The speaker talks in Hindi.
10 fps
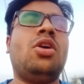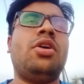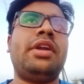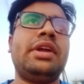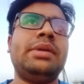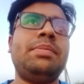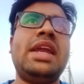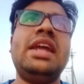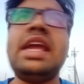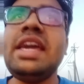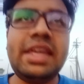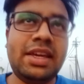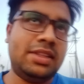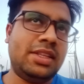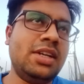और मैंने नहीं
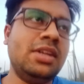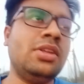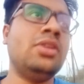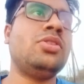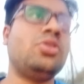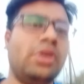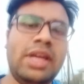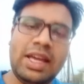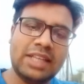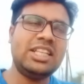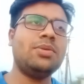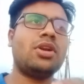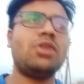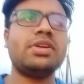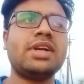किया था तो इसलिए
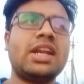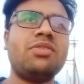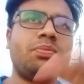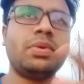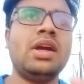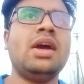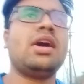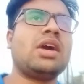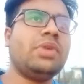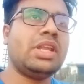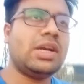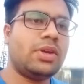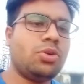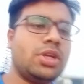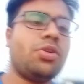बोल रहा हूँ कि अगर आप कभी
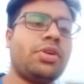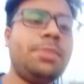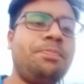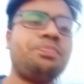रिकवर हो जाओगे